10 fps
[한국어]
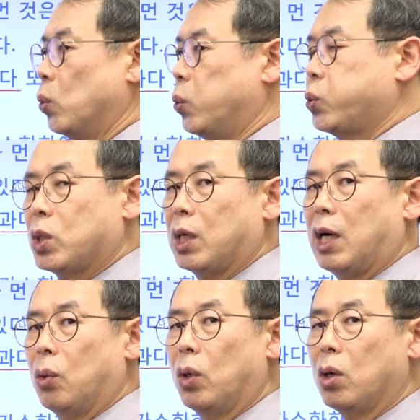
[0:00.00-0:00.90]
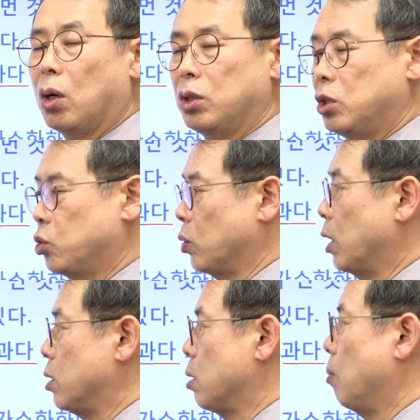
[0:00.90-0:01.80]
확 하고 꺼질 수가
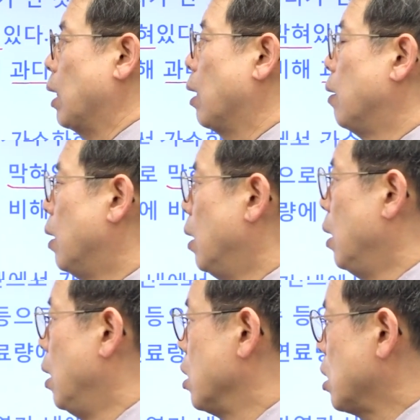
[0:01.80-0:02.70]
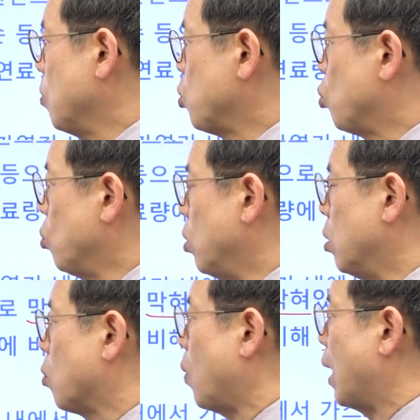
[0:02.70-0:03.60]
있습니다 3번
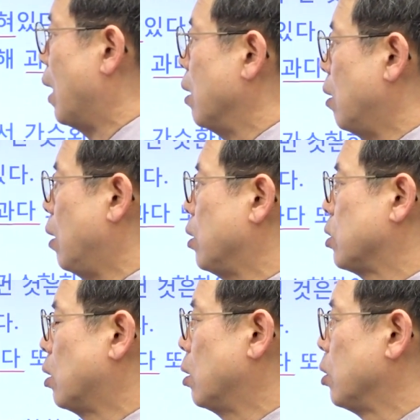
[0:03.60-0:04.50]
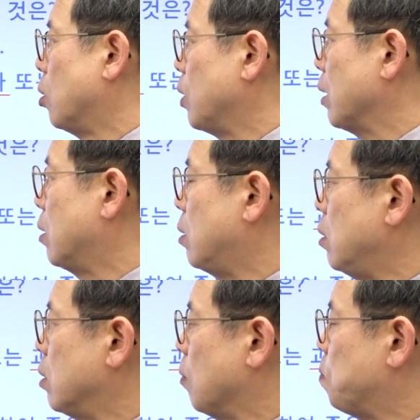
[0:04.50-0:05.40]
중유를 과열해서 너무나
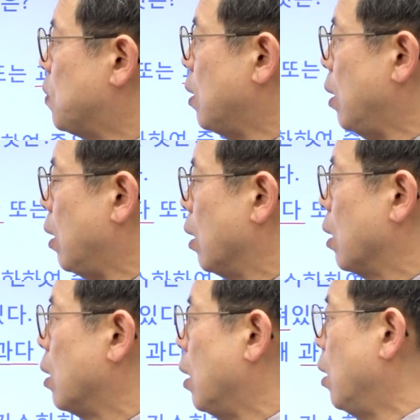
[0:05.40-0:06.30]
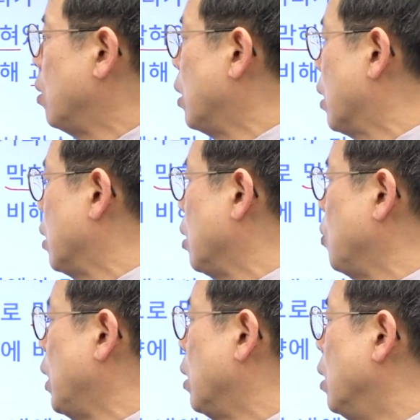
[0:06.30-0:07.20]
뜨겁게 예열을 했기
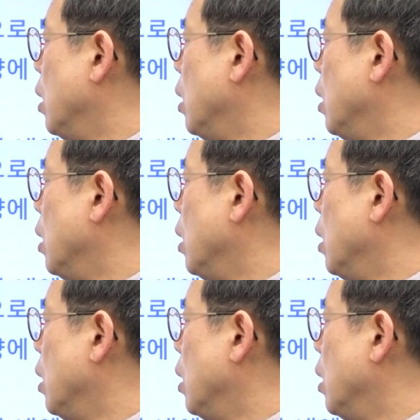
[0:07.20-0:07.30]
때문에